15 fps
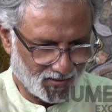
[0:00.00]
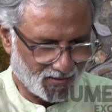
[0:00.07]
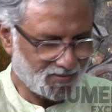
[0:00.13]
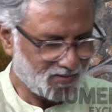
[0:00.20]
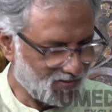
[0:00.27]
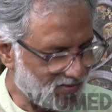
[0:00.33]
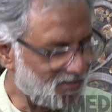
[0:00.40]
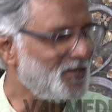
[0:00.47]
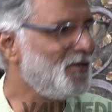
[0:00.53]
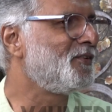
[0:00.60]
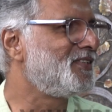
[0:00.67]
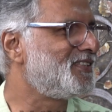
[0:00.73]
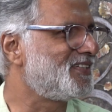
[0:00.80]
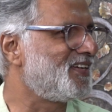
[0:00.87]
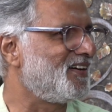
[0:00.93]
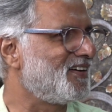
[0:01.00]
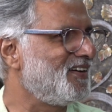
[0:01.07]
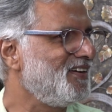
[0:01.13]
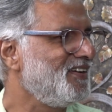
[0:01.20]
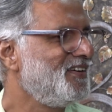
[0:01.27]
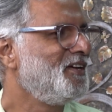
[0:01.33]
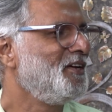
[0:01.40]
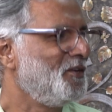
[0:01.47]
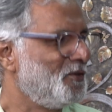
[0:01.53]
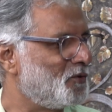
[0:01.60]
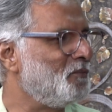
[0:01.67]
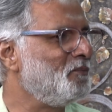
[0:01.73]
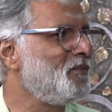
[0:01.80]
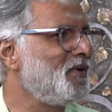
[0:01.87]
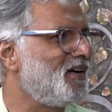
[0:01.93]
அது இதுலேயும் வச்சுட்டாங்க
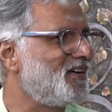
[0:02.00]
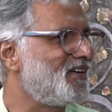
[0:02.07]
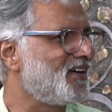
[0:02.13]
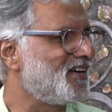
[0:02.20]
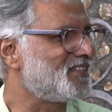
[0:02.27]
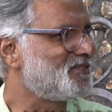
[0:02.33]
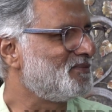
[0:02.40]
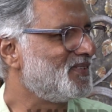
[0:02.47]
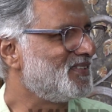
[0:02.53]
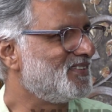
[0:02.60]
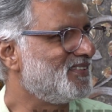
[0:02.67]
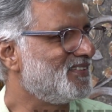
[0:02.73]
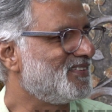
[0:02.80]
ரொம்ப அட்டகாசமாக இருந்தது